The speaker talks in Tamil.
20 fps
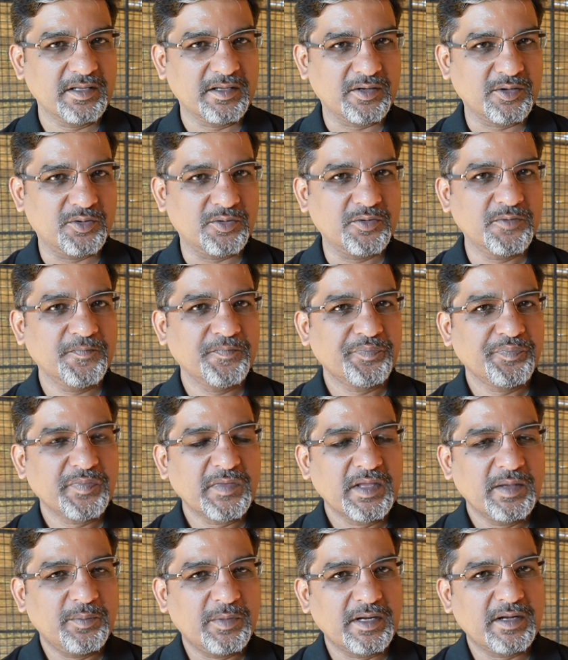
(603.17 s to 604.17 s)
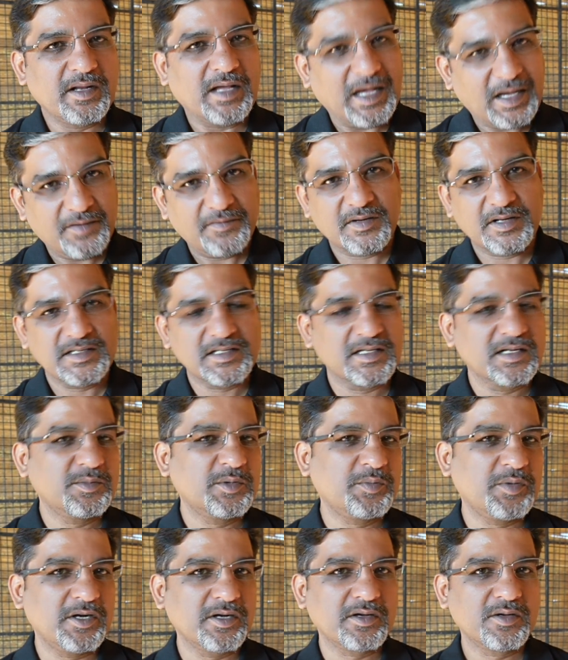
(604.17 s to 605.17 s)
தான் இருக்கும் பட் ஆவரேஜாக
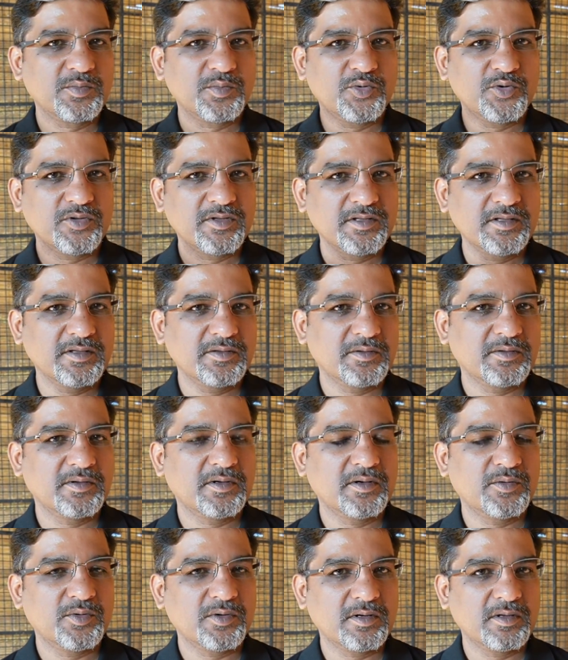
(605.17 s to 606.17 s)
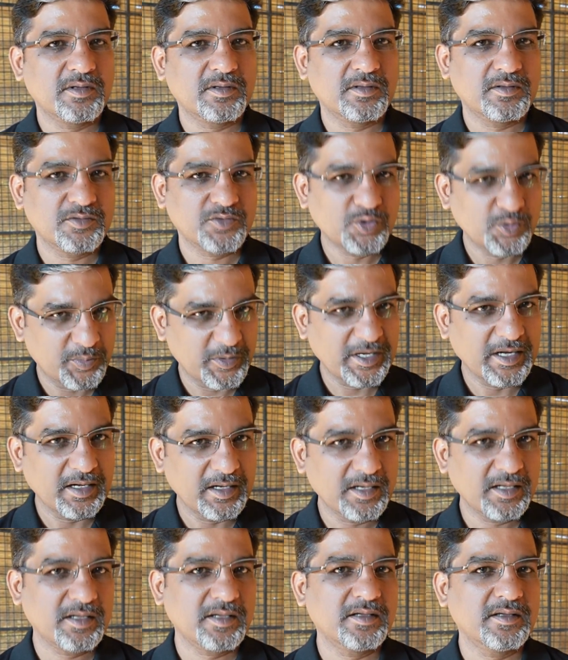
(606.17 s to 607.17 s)
நம்ம பார்க்கும்போது ஒரு சூப்பர்
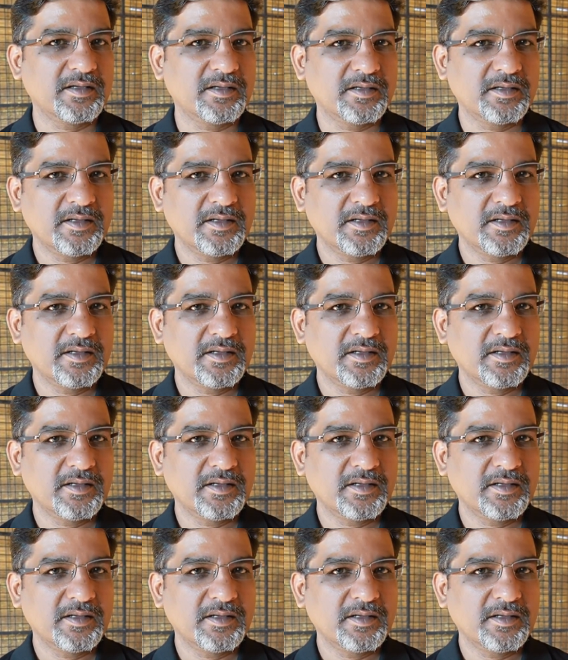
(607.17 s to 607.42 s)
ஈல்டுக்கு